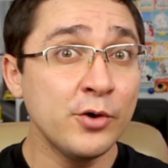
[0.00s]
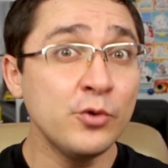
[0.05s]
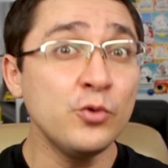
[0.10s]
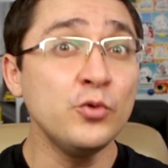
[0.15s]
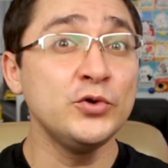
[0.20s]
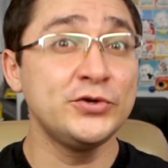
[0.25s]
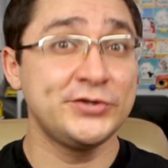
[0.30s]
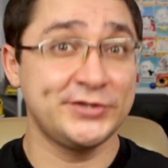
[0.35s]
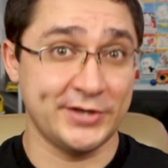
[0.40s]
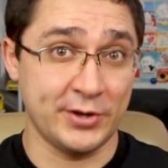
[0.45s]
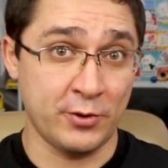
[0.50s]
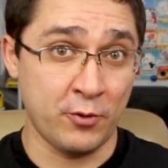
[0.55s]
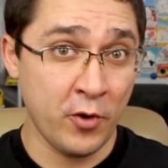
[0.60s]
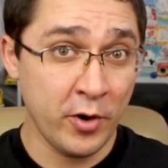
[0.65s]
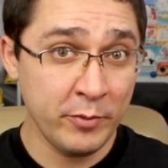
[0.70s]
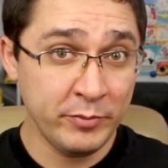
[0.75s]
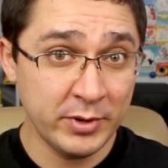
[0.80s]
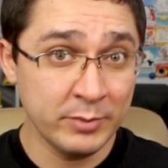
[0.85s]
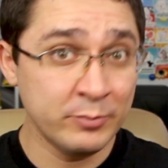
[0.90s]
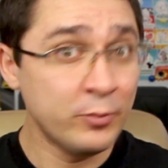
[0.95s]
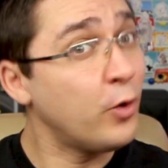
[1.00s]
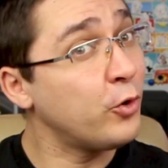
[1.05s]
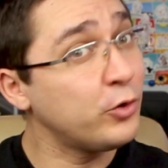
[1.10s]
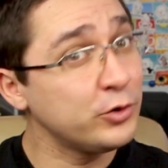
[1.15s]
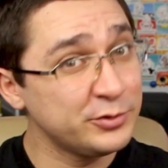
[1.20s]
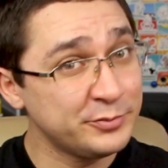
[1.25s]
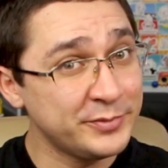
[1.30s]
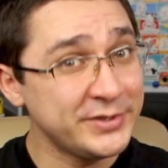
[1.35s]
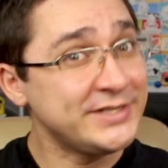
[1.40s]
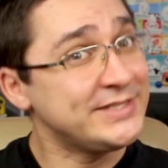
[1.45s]
У Xiaomi
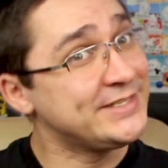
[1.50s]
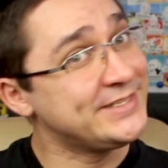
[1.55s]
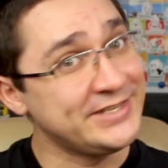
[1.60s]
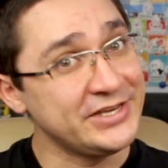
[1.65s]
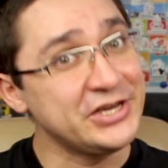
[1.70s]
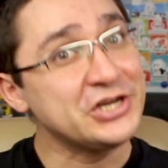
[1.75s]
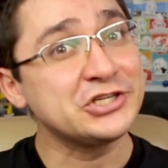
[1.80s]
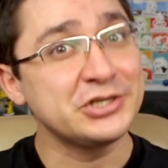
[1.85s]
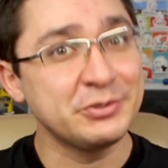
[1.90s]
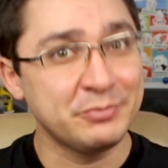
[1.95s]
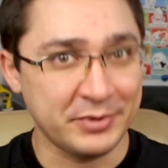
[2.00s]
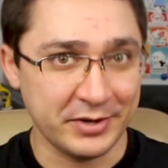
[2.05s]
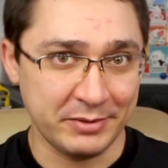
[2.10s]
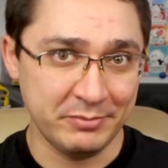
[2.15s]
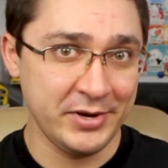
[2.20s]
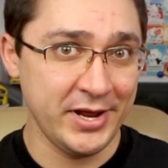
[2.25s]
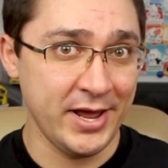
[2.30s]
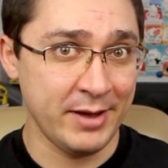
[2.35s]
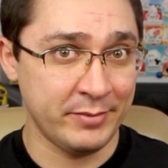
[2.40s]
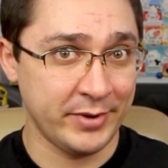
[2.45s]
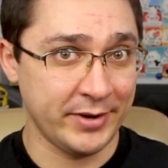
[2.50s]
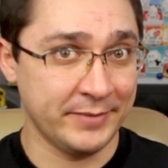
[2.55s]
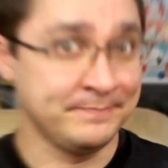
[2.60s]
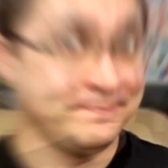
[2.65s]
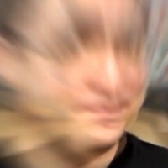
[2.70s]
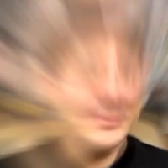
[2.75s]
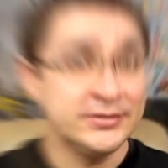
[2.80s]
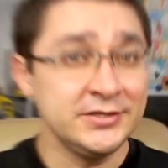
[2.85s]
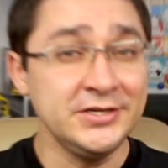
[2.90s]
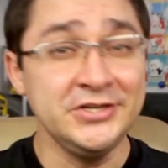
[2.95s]
могут быть те же проблемы.
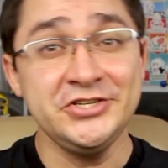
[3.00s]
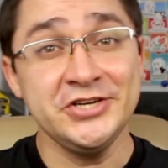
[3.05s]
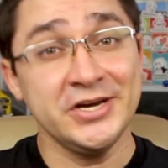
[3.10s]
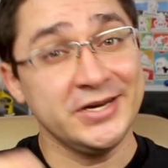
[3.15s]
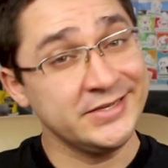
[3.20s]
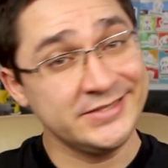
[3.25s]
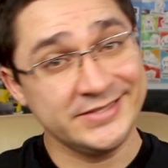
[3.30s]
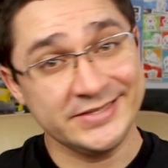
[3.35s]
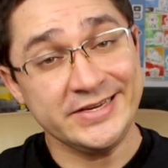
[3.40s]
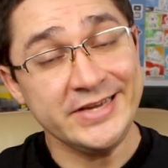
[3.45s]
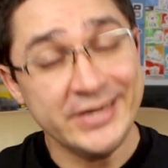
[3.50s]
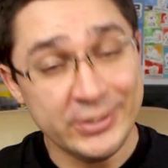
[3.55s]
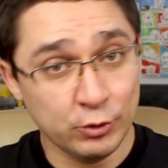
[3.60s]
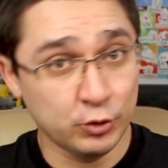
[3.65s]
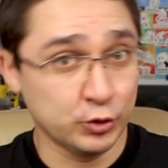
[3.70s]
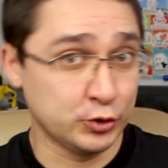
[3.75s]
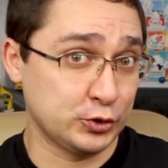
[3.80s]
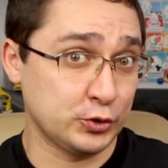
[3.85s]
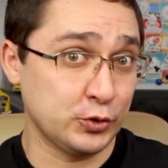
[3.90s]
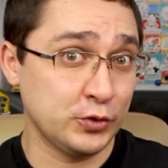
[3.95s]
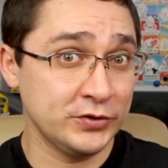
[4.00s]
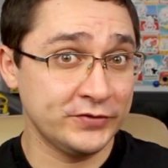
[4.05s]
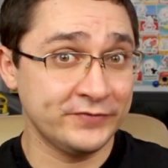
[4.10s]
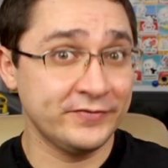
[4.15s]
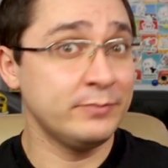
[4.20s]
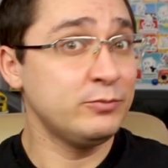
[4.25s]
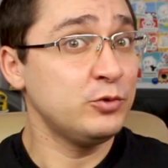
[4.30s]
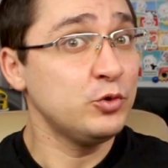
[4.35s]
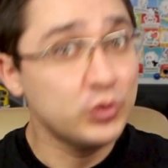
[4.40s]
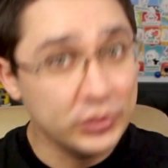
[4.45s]
Сейчас их
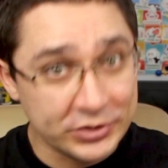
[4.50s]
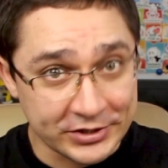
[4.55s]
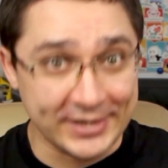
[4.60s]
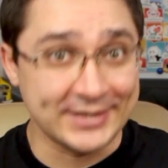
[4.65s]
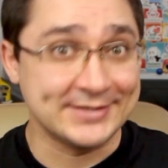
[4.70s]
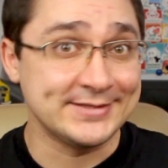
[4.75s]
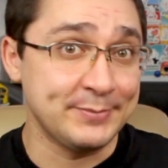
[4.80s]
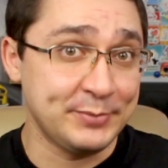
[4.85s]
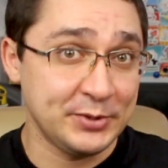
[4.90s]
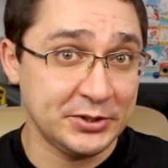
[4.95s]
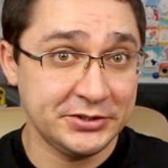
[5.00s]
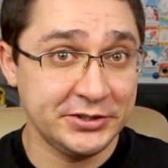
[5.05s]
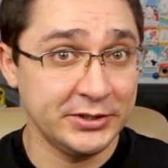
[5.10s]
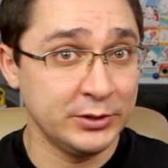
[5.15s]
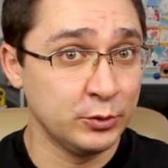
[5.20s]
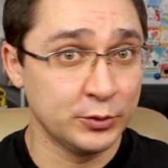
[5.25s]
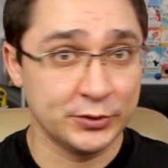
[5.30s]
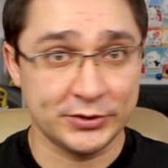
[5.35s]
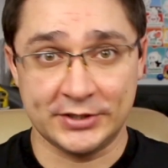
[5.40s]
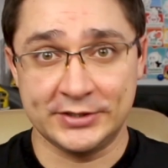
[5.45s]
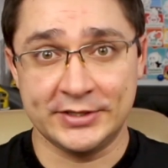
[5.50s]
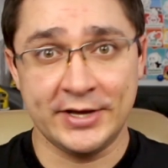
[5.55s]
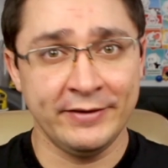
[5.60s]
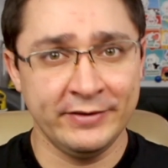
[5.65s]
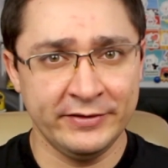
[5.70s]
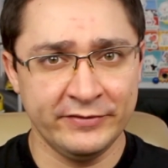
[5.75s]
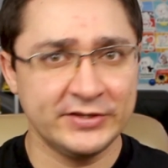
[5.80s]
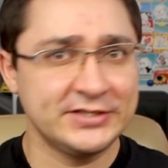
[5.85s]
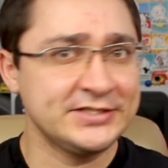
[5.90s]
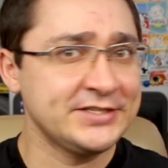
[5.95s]
устройством уже запретили
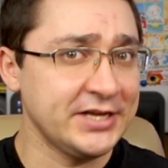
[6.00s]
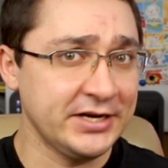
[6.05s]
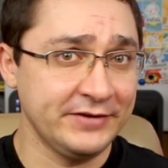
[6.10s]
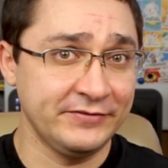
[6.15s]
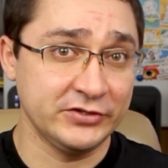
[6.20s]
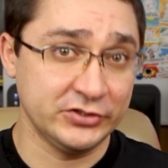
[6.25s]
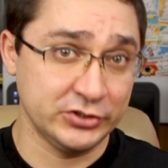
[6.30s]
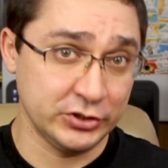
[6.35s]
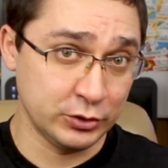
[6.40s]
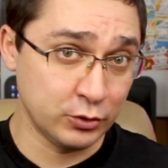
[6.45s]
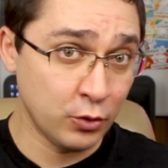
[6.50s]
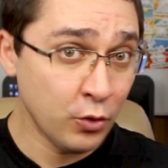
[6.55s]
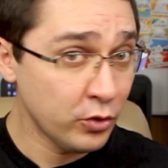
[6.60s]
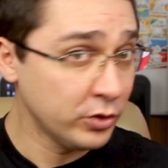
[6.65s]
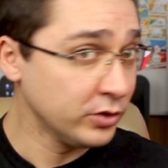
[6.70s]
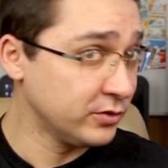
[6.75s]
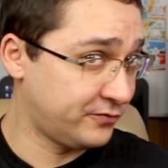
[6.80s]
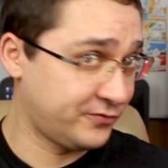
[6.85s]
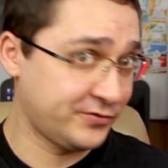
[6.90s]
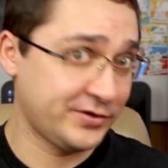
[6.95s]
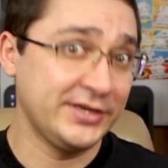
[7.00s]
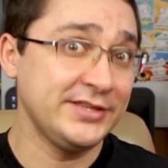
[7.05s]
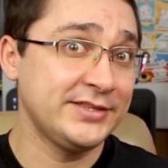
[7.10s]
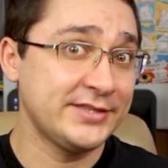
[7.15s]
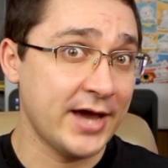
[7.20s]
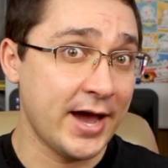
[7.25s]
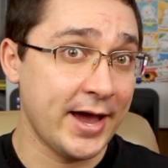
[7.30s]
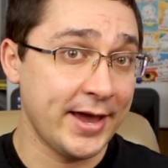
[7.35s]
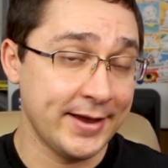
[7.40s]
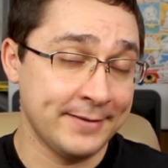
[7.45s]
устанавливать сервисы Google в
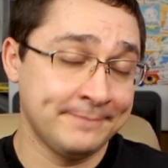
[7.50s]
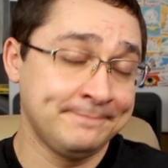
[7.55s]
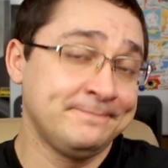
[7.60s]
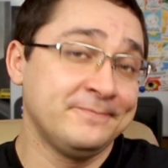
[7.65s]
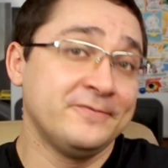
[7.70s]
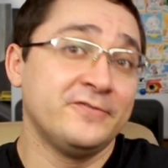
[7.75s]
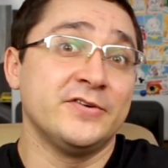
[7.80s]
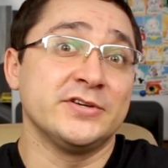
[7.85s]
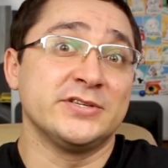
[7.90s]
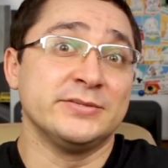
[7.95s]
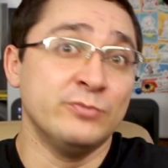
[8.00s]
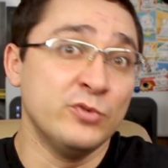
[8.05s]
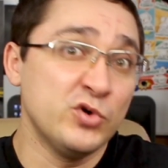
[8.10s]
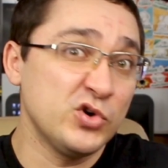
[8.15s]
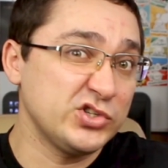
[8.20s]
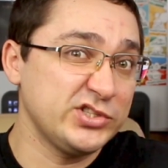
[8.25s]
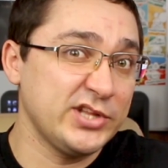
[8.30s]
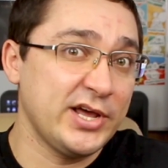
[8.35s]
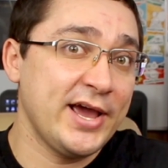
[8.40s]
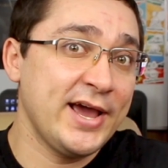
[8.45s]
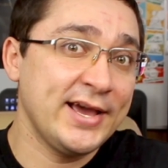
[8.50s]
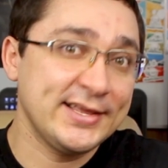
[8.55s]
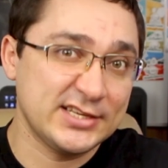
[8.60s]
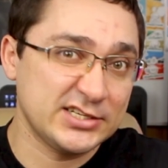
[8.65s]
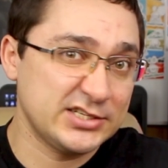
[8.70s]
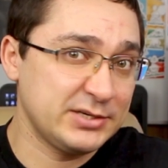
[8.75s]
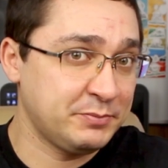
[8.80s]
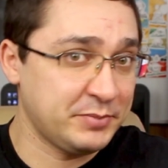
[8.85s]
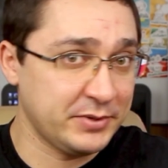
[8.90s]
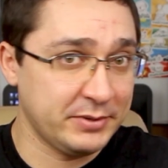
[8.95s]
Китае. Возможно, эта
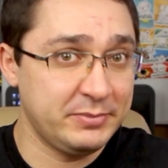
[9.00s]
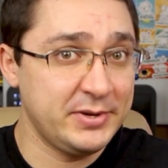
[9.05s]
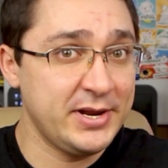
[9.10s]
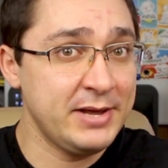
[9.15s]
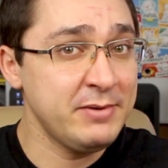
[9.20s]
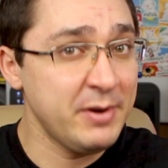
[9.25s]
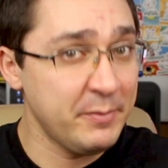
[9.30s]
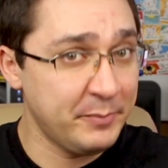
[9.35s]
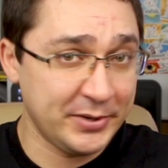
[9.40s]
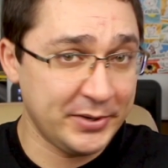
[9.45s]
же проблема